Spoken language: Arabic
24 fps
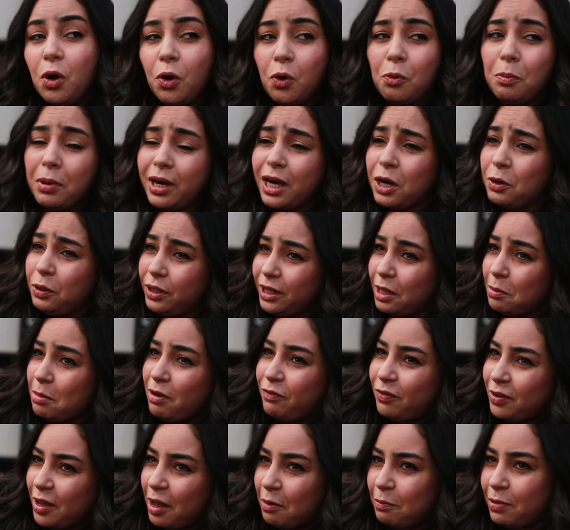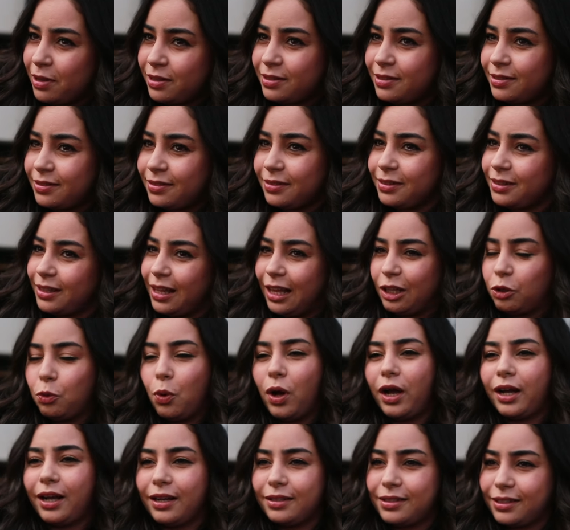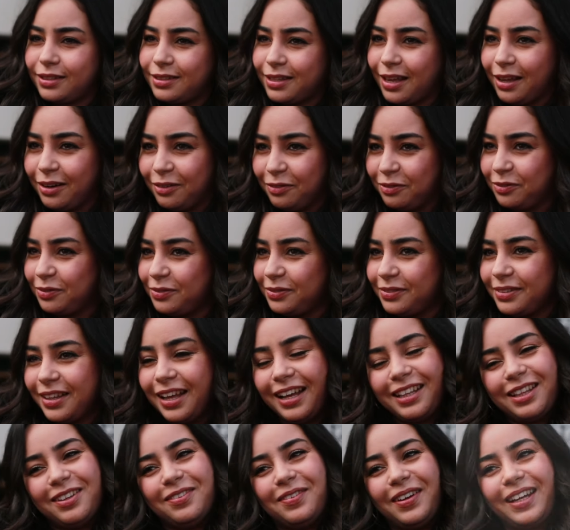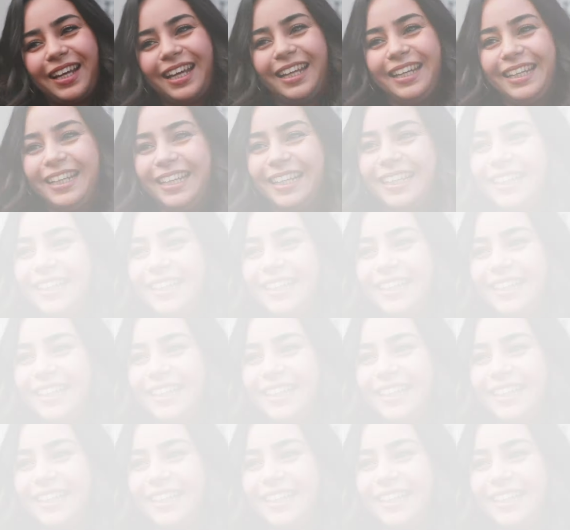ومره واحده ما فيها بس الاذواق كتختلف هذا مكان